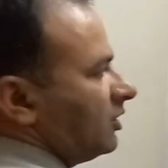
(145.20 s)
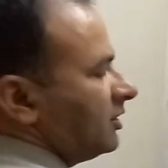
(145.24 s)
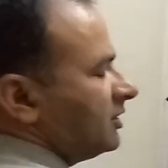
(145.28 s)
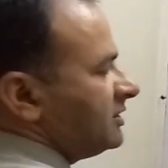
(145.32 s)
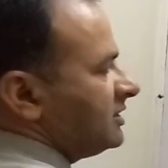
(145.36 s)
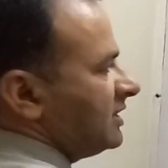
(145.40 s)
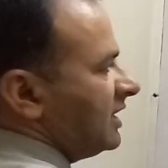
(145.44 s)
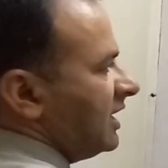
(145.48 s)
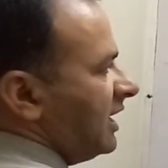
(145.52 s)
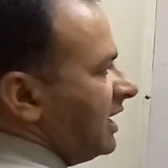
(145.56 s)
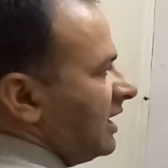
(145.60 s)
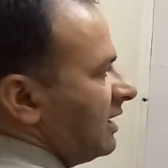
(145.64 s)

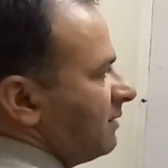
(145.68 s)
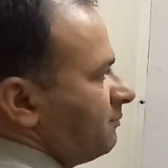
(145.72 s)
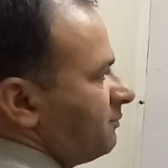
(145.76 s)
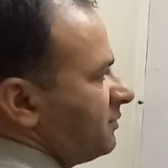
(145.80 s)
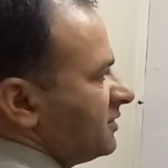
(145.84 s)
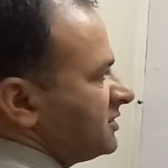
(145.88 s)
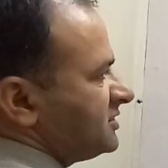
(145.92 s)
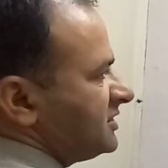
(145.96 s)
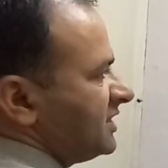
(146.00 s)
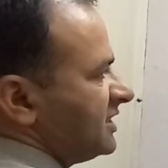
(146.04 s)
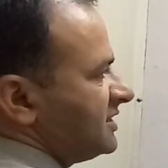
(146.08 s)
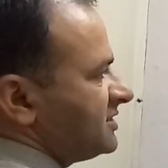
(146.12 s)
या हम
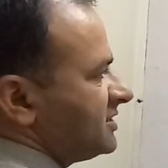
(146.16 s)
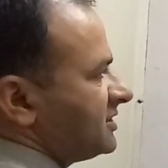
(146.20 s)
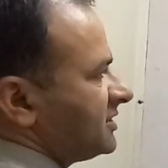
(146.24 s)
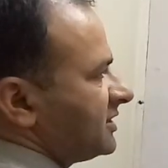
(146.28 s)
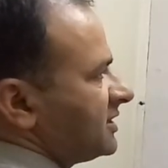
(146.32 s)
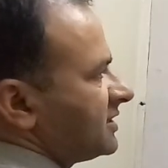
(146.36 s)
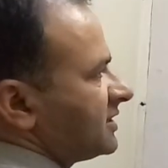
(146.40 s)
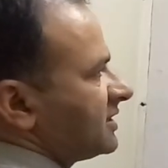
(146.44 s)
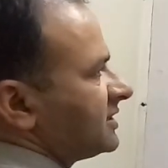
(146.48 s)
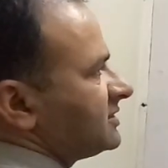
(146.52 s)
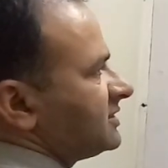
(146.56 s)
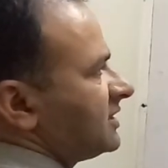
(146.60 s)
परचेज
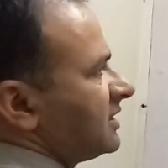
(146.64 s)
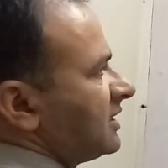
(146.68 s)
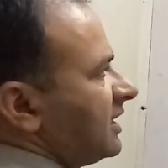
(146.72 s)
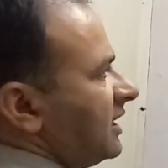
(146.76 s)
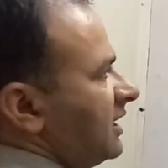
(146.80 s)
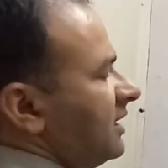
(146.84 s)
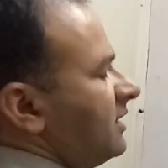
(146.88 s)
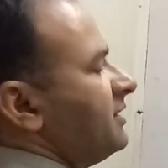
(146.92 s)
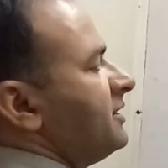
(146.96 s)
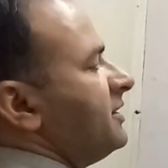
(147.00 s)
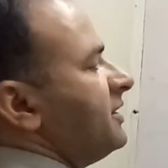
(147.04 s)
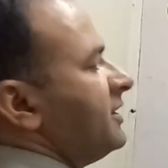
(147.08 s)
रिटर्न की जगह
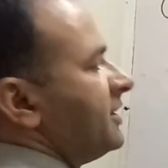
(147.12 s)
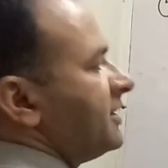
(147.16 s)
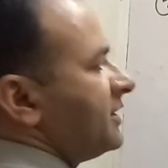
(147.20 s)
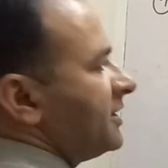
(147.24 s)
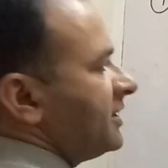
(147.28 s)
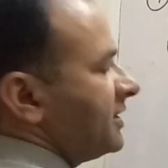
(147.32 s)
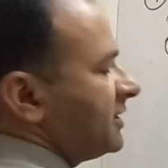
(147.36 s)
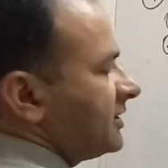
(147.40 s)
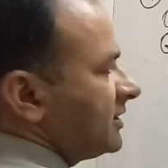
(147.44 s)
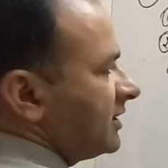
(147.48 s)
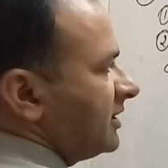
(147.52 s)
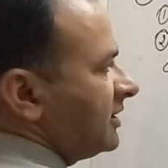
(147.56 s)

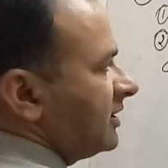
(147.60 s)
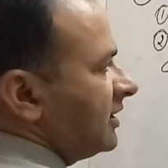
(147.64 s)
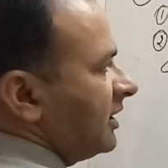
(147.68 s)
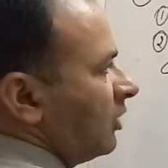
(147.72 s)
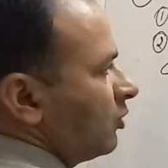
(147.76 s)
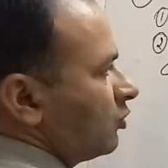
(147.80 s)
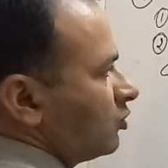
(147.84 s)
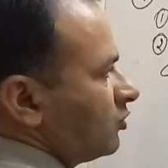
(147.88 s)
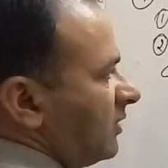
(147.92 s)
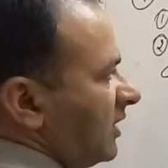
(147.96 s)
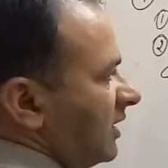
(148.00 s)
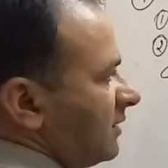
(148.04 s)
रिटर्न
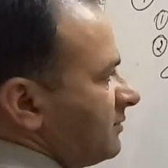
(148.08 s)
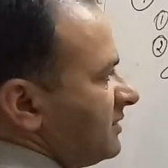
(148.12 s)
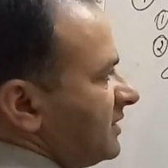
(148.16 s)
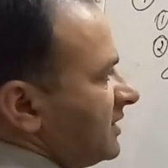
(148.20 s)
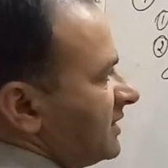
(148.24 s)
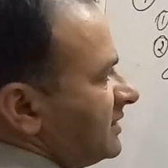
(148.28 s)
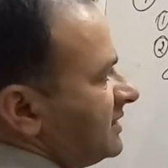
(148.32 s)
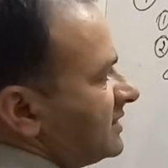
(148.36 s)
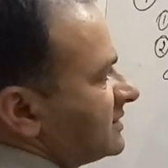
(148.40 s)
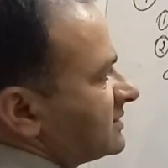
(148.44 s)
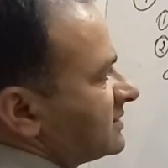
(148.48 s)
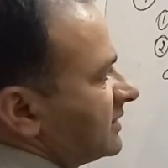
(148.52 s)
आउटवर्ड भी कर
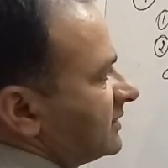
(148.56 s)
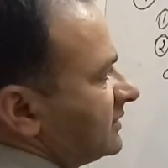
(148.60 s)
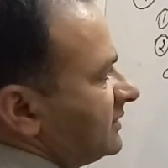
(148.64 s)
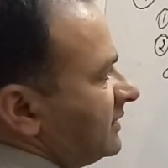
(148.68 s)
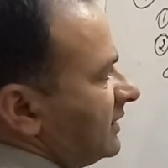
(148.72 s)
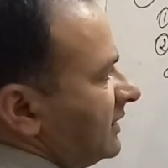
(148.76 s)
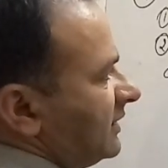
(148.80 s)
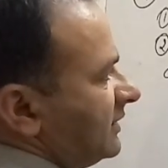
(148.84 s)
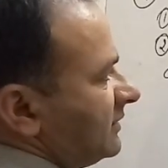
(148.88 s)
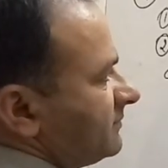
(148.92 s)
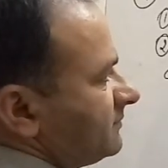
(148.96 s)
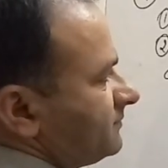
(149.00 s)
लिख सकते
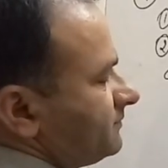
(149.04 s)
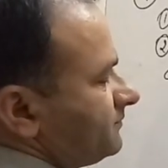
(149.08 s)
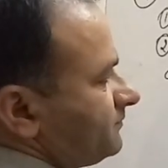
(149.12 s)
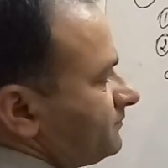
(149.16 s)
हैं